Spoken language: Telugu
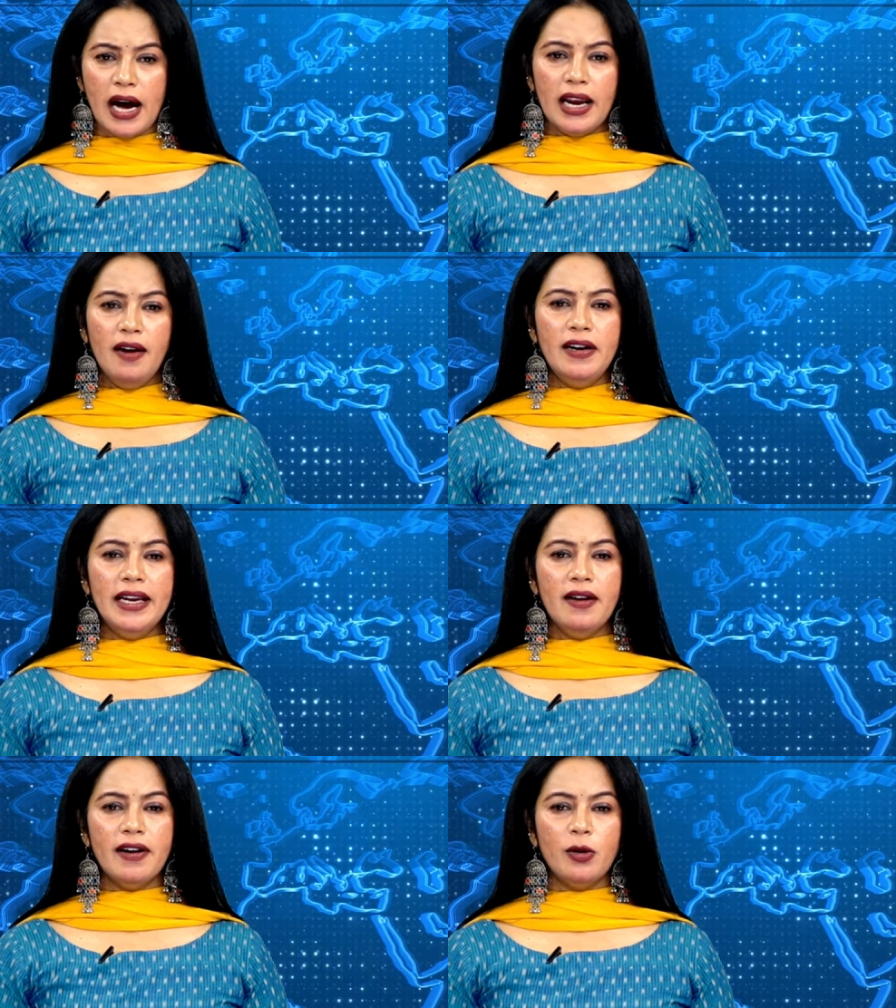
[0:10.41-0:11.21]
అలా
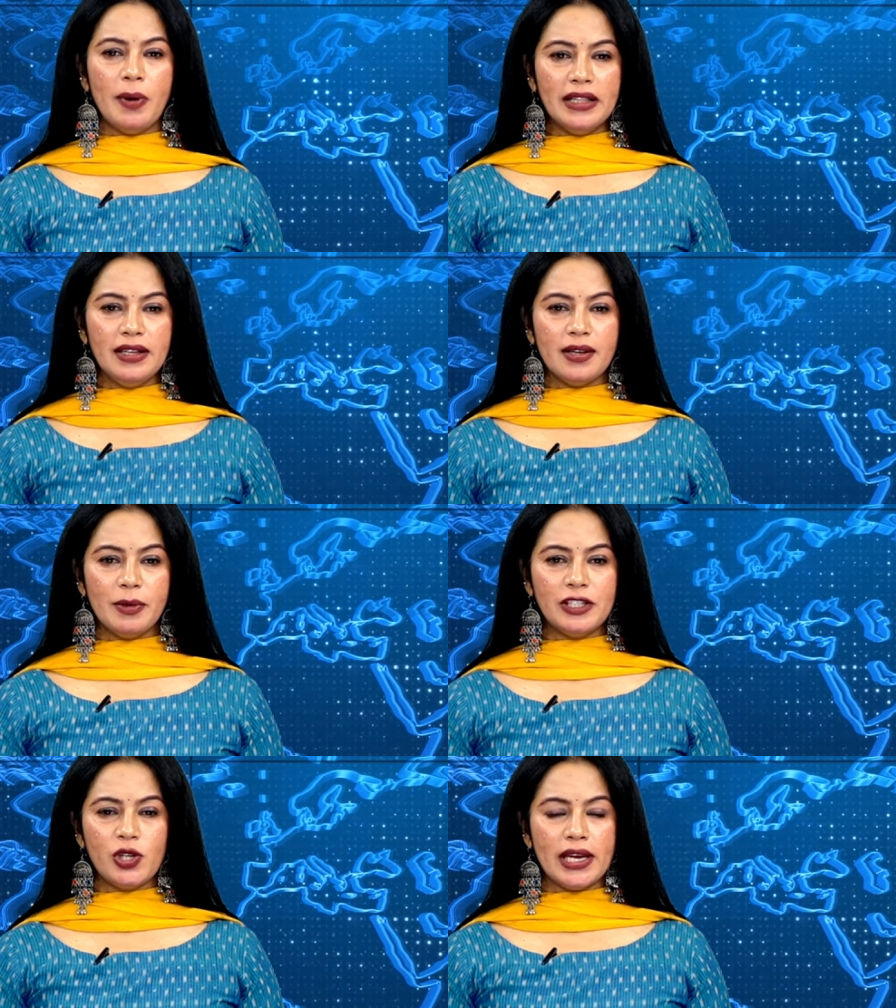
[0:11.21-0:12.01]
వెళ్లిన వారు బాధ్యత
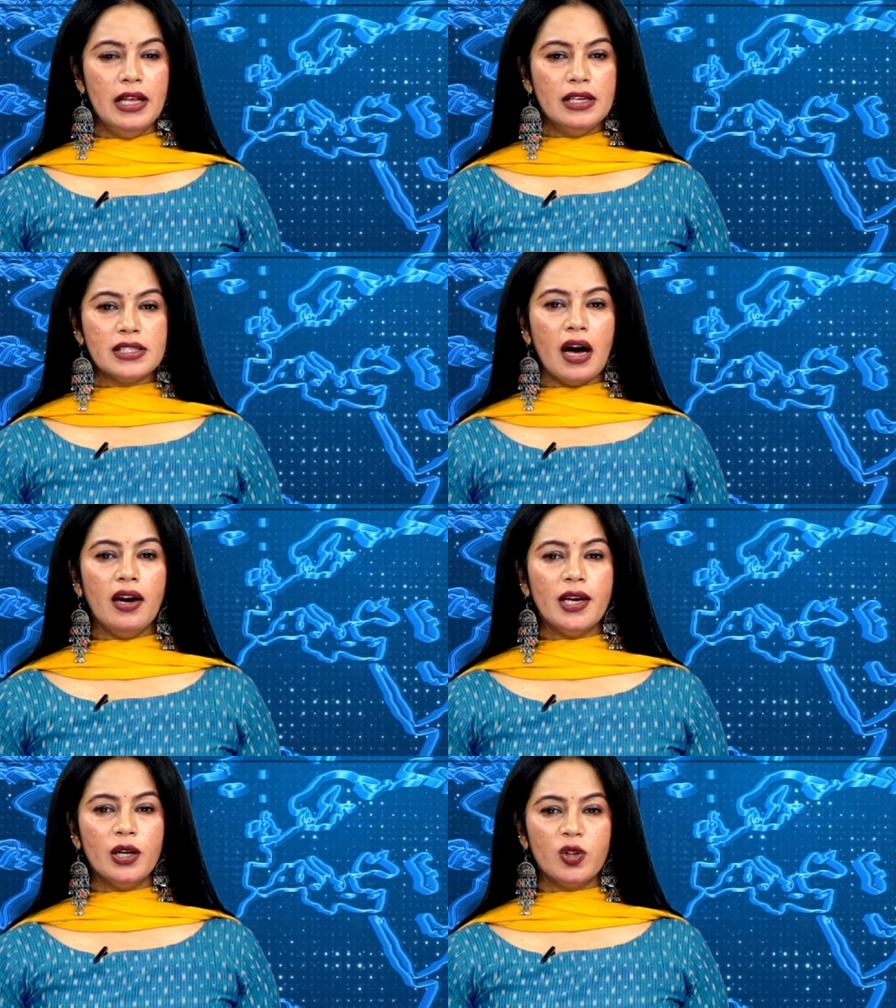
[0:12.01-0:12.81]
మరచి
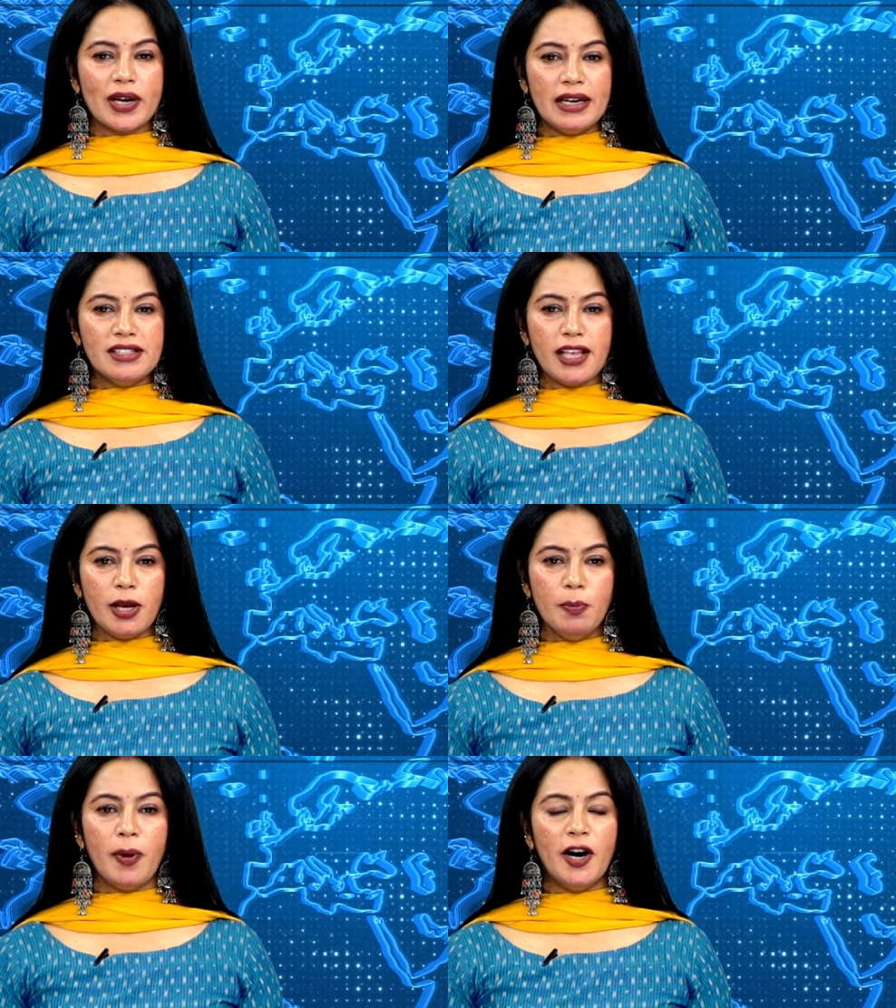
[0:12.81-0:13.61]
స్థానికులతో కలిసి
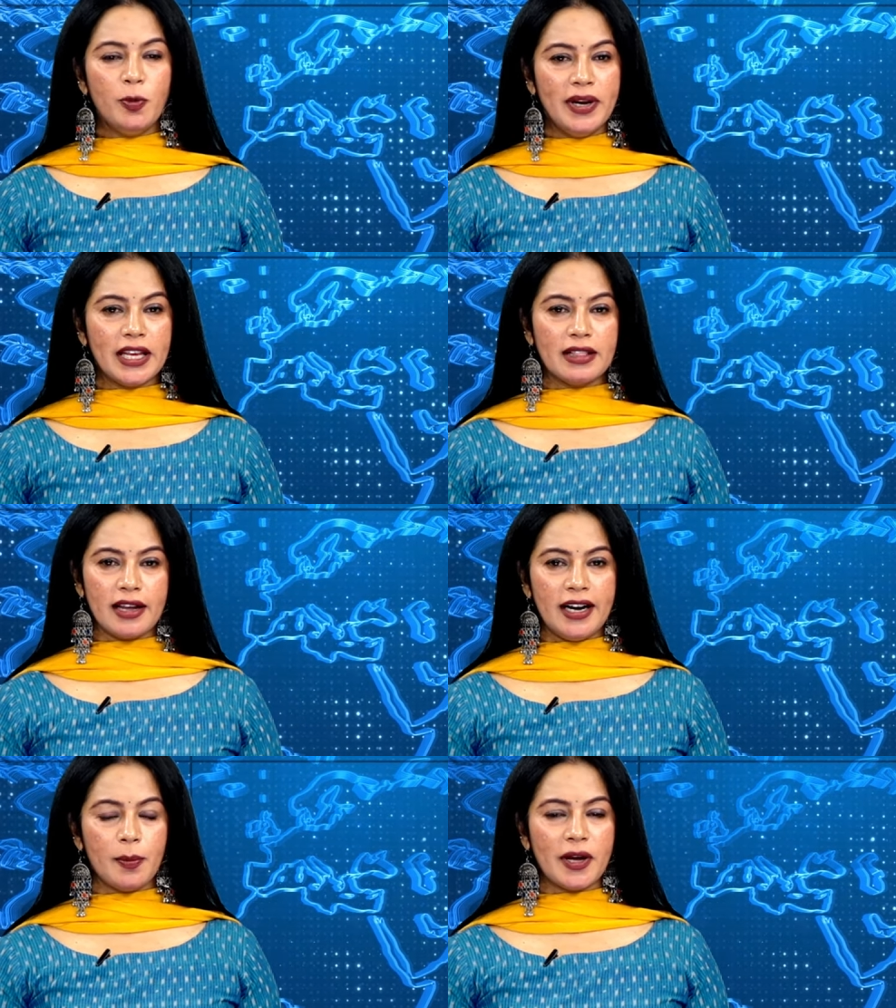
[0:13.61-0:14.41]
పాడు పనికి
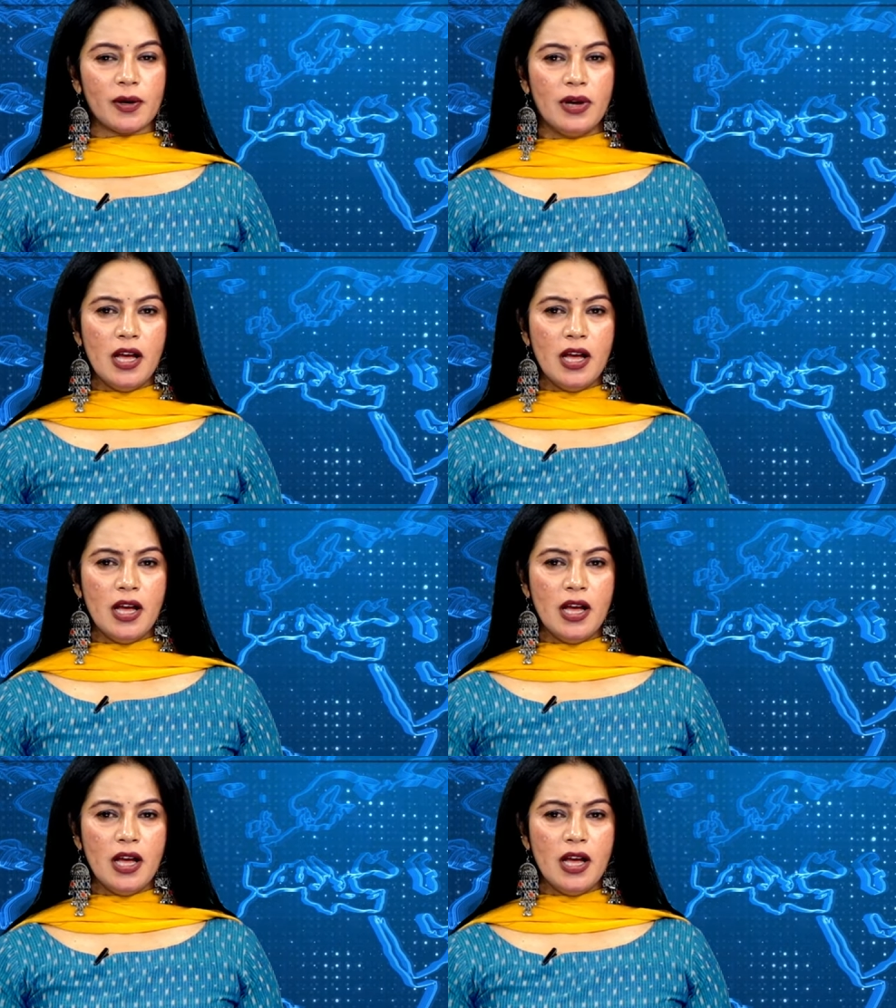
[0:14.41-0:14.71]
తెరలేపారు